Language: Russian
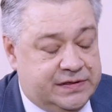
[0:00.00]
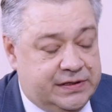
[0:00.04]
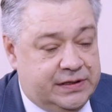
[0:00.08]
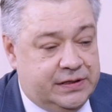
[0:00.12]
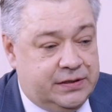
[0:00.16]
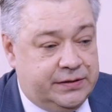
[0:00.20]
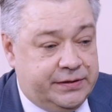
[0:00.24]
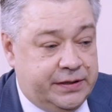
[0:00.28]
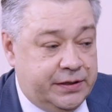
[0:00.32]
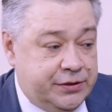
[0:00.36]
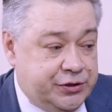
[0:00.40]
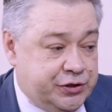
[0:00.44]

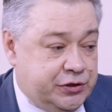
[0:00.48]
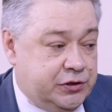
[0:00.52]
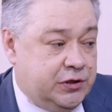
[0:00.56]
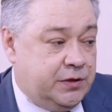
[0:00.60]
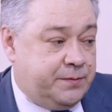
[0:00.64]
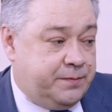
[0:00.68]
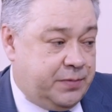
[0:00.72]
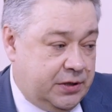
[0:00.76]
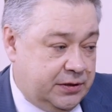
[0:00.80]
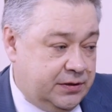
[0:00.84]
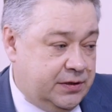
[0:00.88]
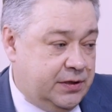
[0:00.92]
сделке,
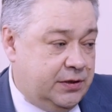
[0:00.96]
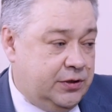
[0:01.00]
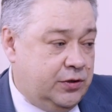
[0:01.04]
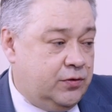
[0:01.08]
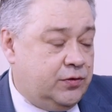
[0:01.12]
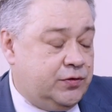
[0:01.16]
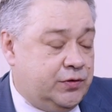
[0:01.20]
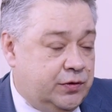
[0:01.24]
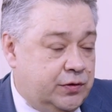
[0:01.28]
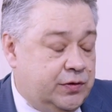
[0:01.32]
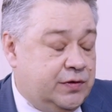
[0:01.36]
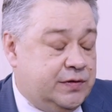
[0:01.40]
человек
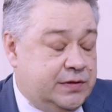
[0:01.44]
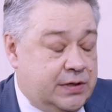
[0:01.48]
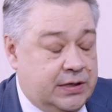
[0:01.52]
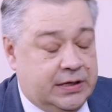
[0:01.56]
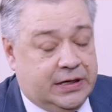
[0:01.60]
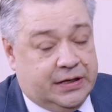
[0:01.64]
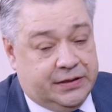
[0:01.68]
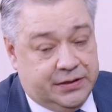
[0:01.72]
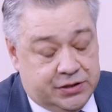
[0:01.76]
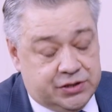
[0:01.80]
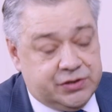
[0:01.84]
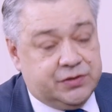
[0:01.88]
продает ее,
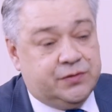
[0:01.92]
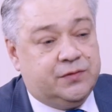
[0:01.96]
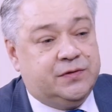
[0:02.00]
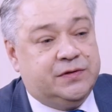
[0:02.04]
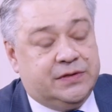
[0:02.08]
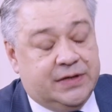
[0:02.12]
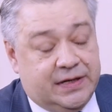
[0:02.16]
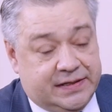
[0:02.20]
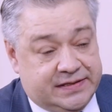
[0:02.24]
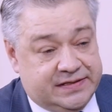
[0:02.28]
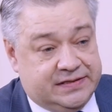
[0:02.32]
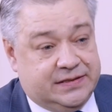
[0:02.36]
да, конечно,
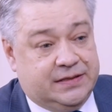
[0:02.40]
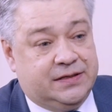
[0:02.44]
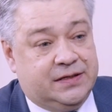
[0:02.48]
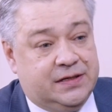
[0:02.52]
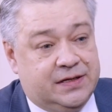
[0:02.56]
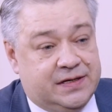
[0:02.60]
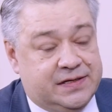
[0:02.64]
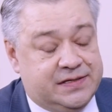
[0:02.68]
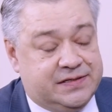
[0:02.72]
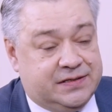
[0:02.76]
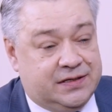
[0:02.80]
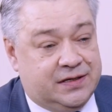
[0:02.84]
он даст
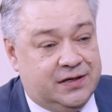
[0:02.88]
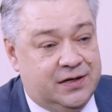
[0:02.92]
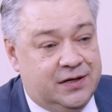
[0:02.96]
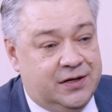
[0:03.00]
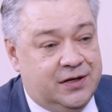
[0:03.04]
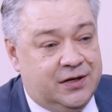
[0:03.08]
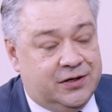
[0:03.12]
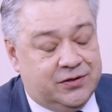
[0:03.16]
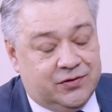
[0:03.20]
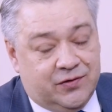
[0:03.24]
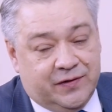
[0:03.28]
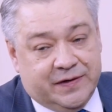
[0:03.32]
согласие.
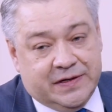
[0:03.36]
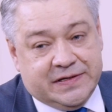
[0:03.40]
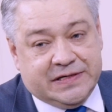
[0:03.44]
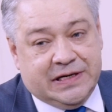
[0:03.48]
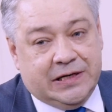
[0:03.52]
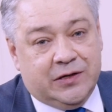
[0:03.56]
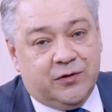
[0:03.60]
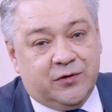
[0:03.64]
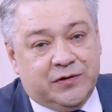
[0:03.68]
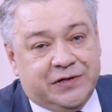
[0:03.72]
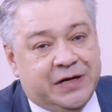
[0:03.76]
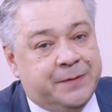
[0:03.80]
Но
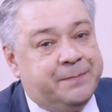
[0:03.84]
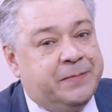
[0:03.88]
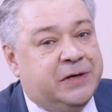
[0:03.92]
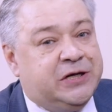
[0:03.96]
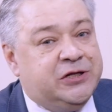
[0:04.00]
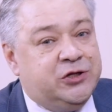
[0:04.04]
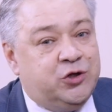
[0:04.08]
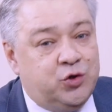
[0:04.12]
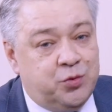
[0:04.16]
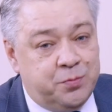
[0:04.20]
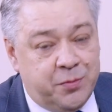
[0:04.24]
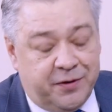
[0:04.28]
если он не
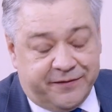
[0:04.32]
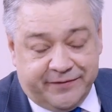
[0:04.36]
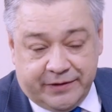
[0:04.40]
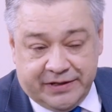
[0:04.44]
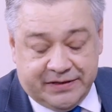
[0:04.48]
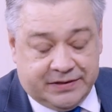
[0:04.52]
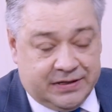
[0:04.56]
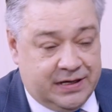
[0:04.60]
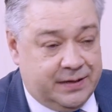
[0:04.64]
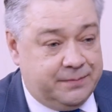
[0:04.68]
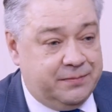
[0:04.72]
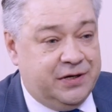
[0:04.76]

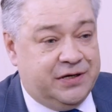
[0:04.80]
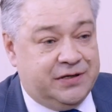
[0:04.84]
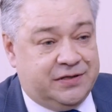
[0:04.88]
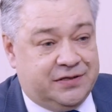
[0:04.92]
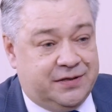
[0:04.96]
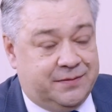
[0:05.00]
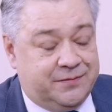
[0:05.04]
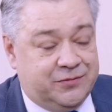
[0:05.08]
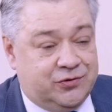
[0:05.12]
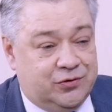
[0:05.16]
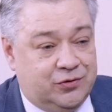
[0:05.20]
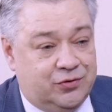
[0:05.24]
подумывает об
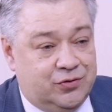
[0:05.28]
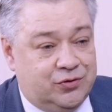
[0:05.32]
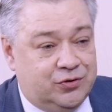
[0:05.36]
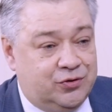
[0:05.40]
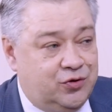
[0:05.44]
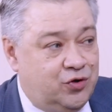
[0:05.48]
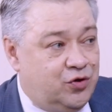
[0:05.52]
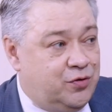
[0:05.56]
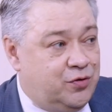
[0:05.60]
этом, то